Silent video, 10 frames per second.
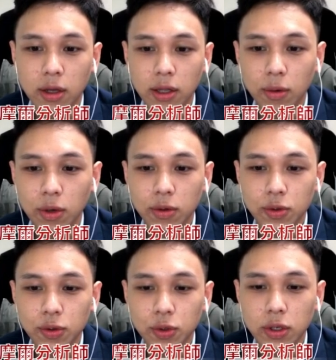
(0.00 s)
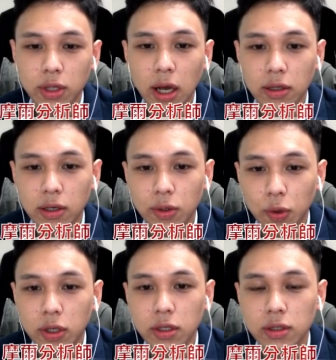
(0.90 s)
那我认为说最大的
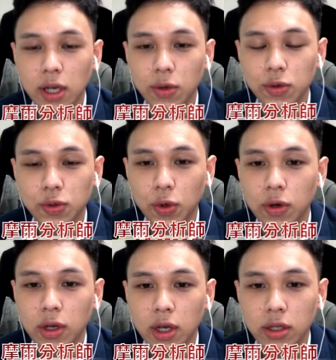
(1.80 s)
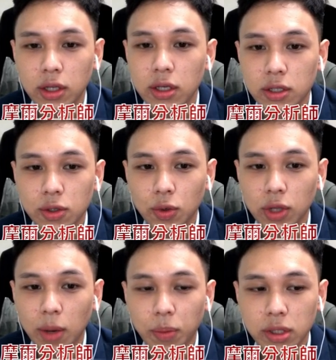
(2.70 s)
原因在于说，第一是说
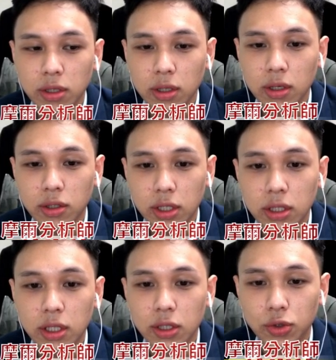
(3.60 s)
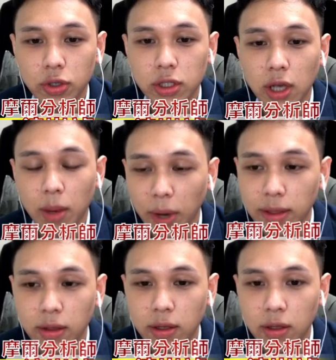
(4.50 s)
它本身的基企算是还
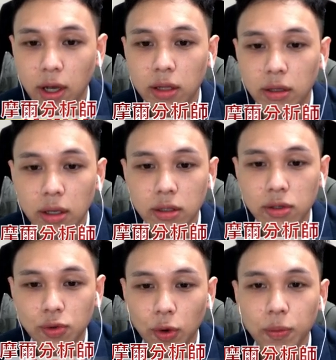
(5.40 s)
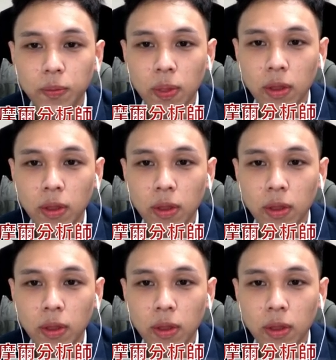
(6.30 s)
蛮低，那第二是说，